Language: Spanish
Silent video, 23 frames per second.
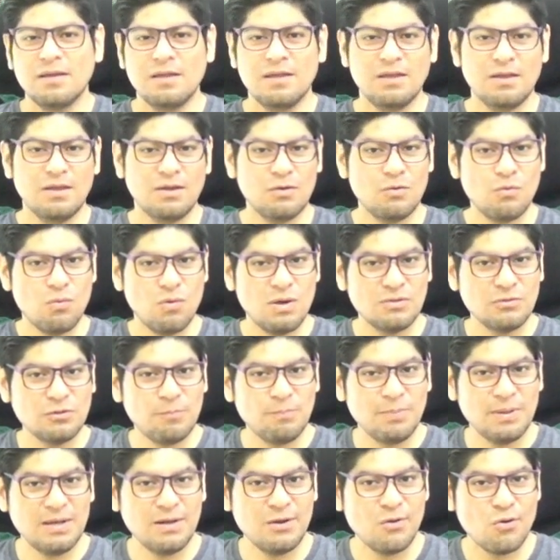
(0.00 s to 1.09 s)
eh,
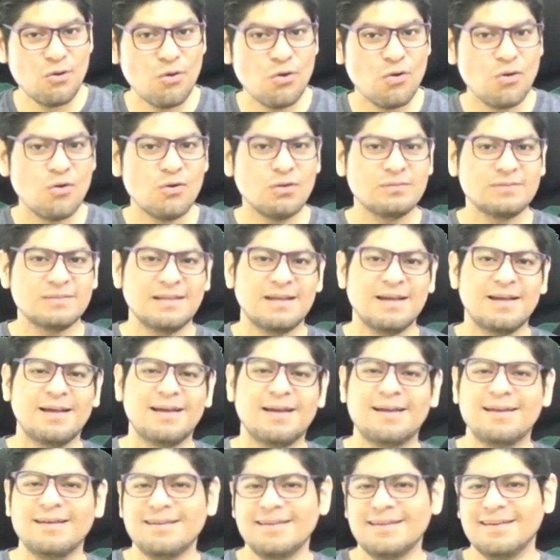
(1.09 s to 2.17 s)
jugando
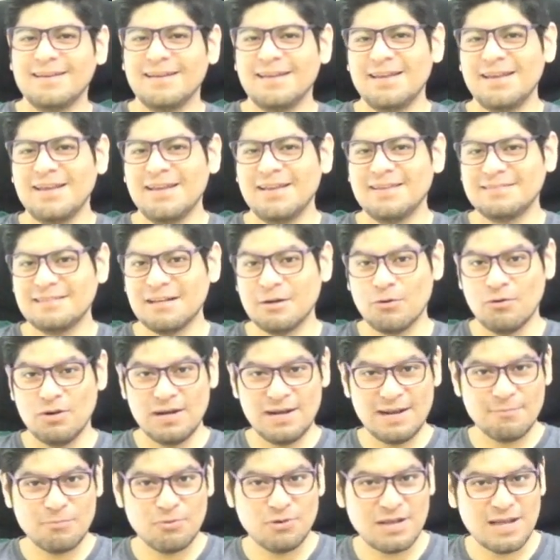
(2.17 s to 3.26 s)
pelota, eh, estar con la
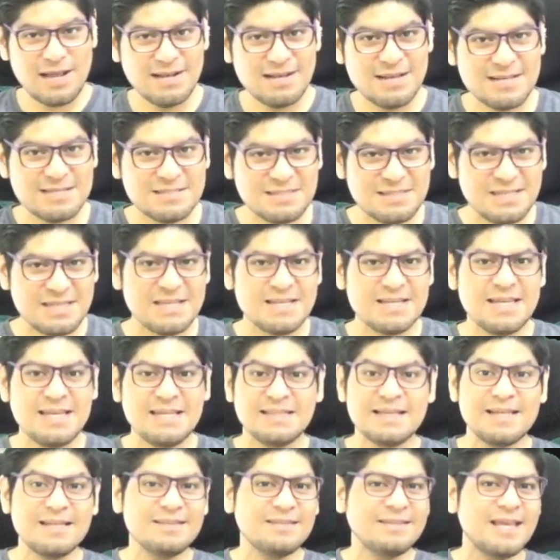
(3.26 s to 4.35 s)
enamorada en el cine
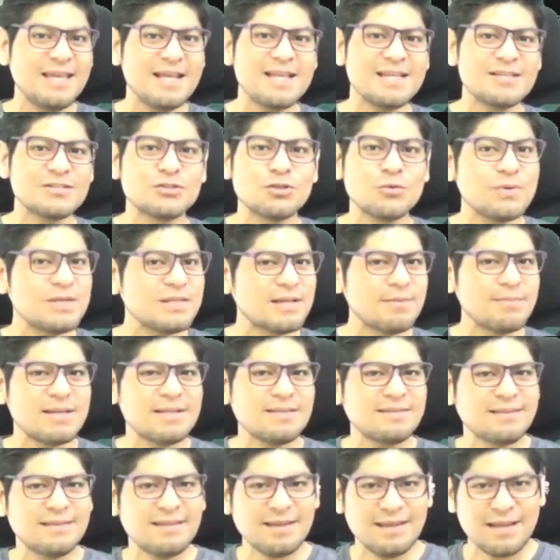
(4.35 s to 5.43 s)
y te enteras
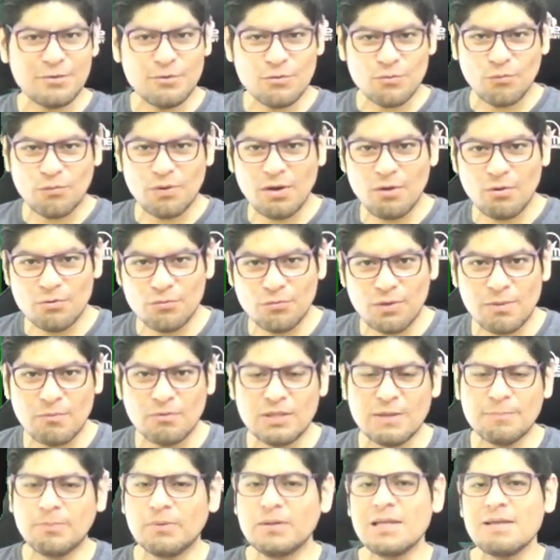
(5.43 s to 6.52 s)
súbitamente de que hay un juego
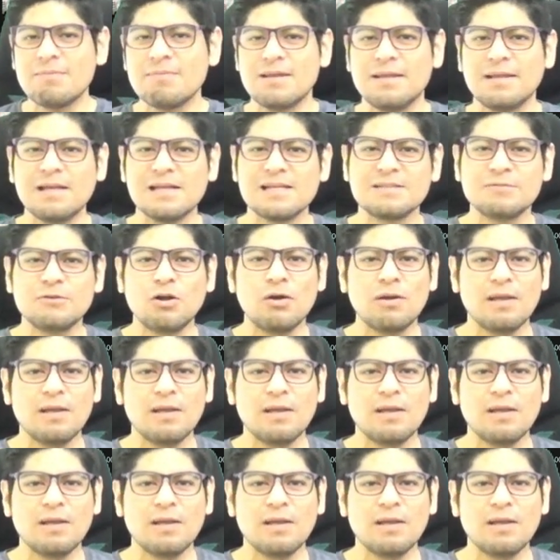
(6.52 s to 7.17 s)
nuevo disponible